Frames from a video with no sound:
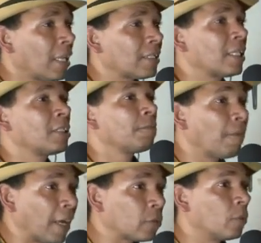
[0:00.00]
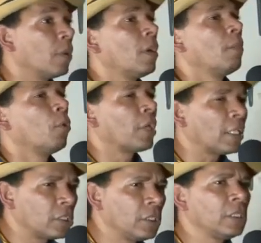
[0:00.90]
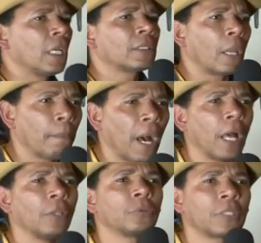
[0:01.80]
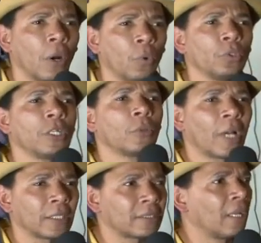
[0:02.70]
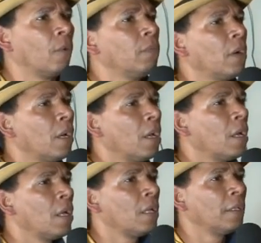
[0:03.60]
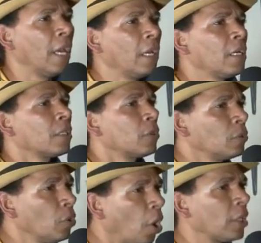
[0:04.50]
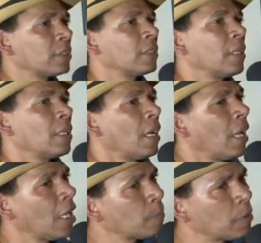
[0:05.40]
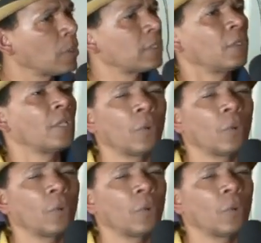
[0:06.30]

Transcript: trazer de fato moradia, trabalho, saúde, educação, né? Que nós, as pessoas que estão